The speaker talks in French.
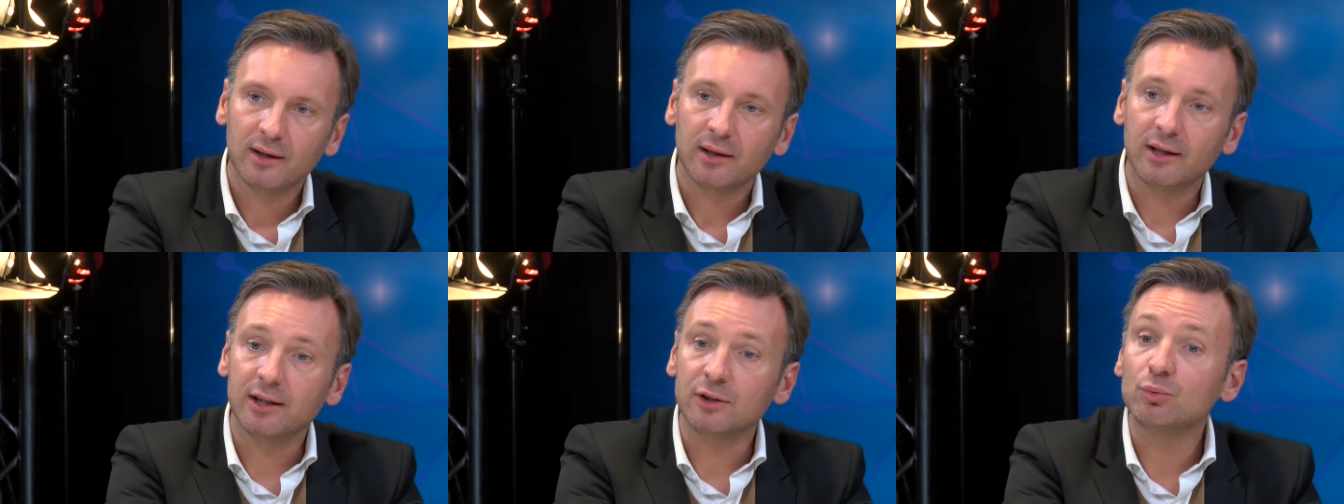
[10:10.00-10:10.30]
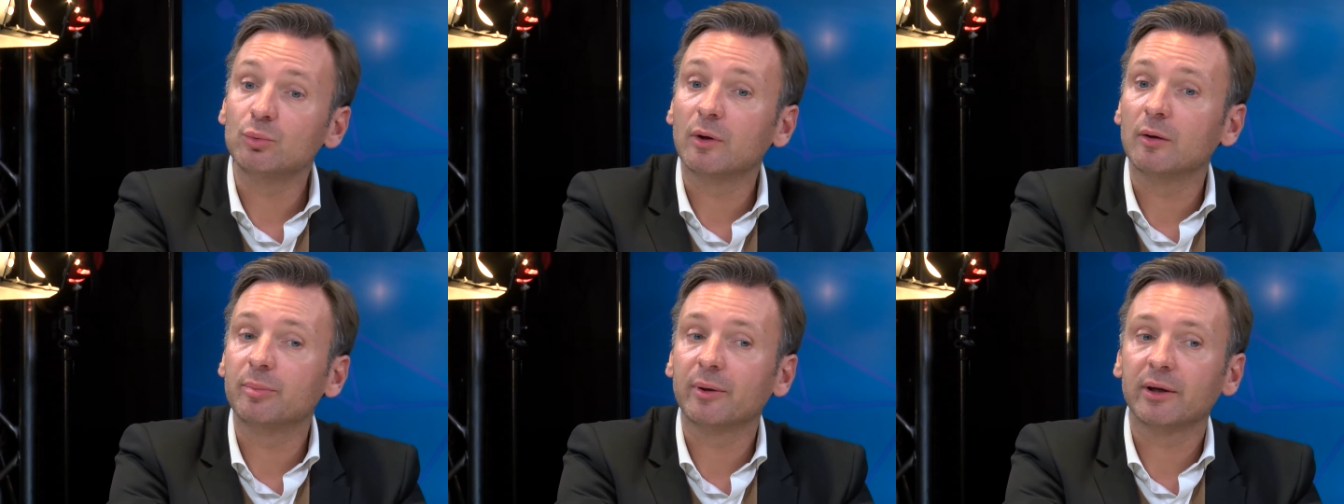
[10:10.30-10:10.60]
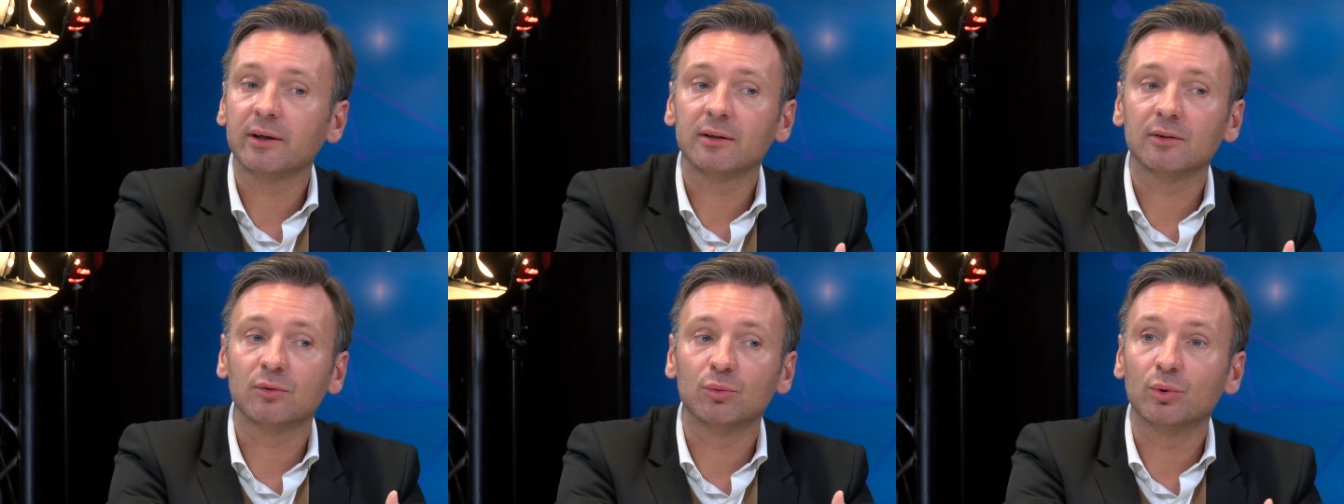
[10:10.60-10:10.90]
Et nous,
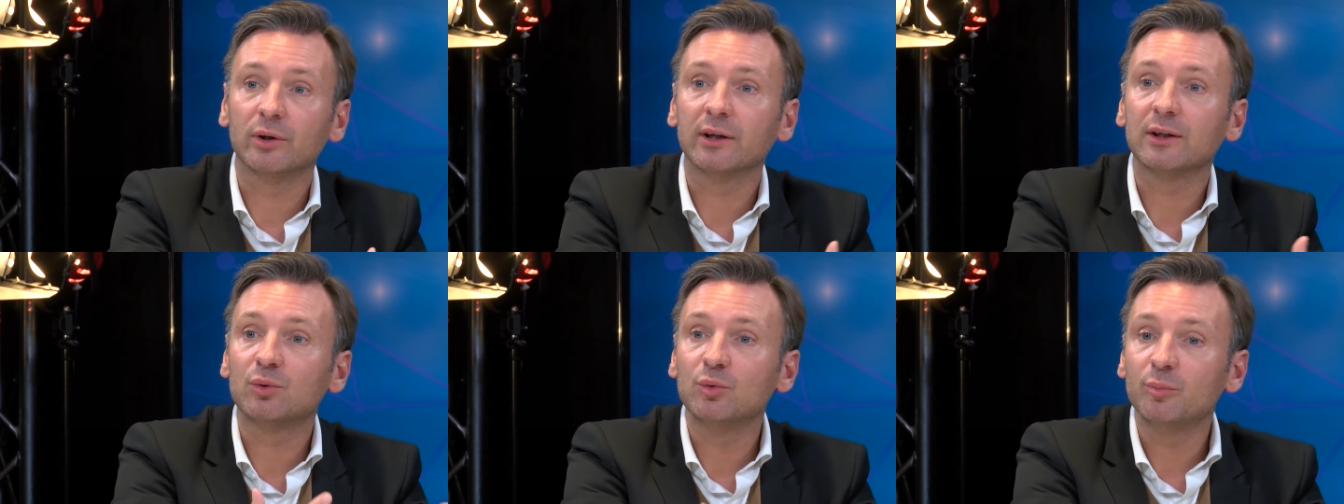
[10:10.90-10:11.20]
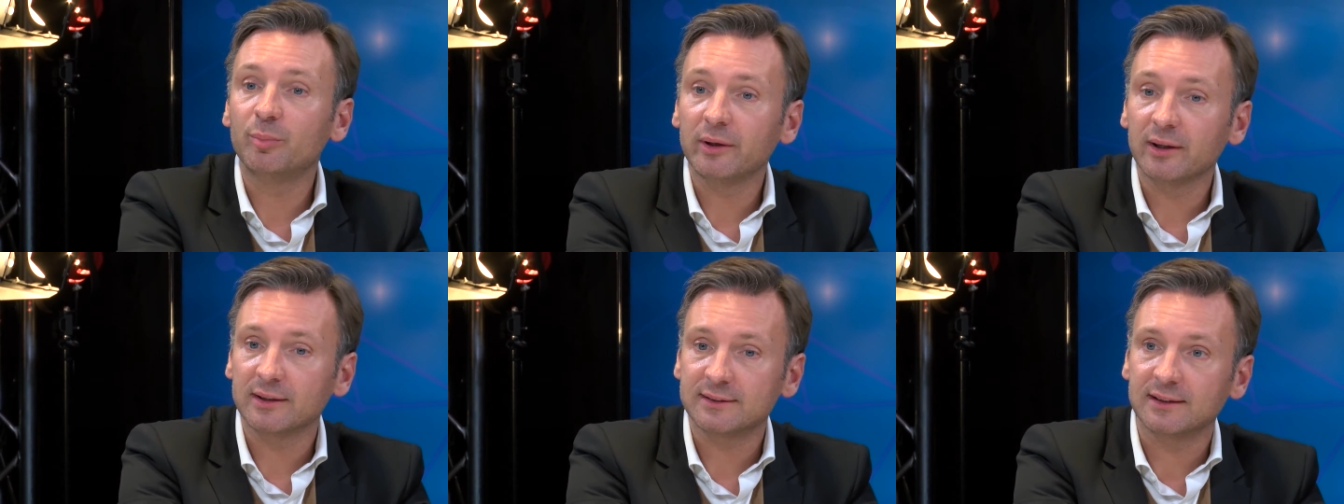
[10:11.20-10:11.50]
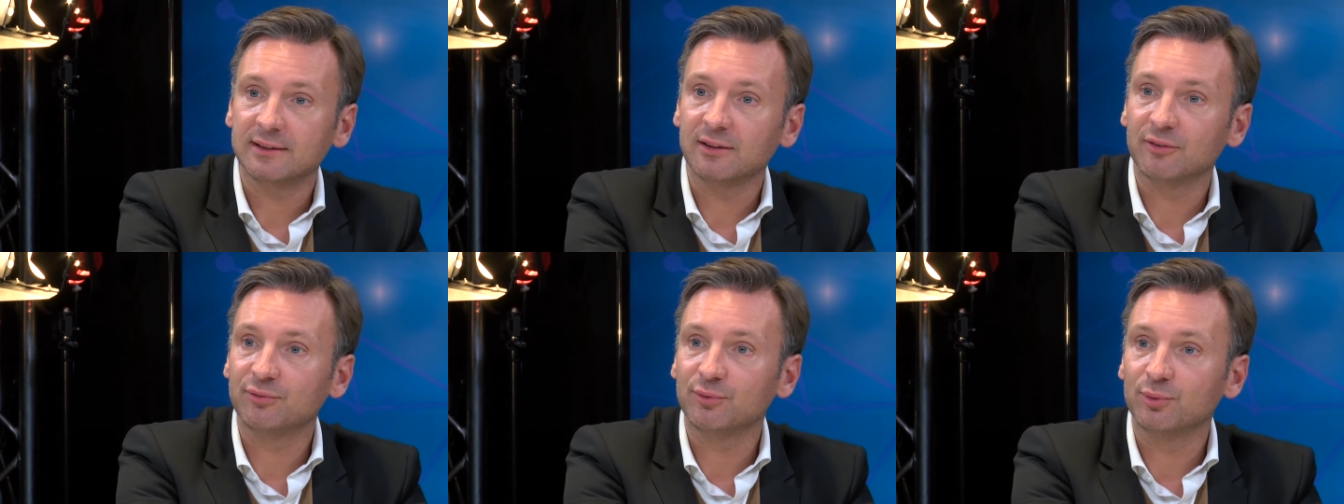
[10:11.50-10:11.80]
après, on récupère
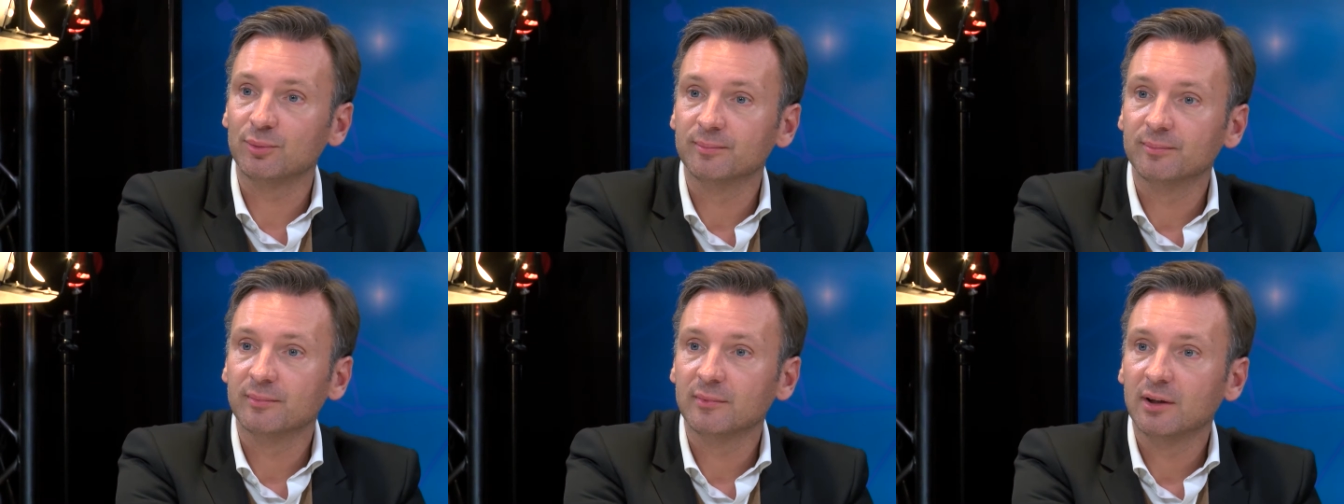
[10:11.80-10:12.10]
cette info.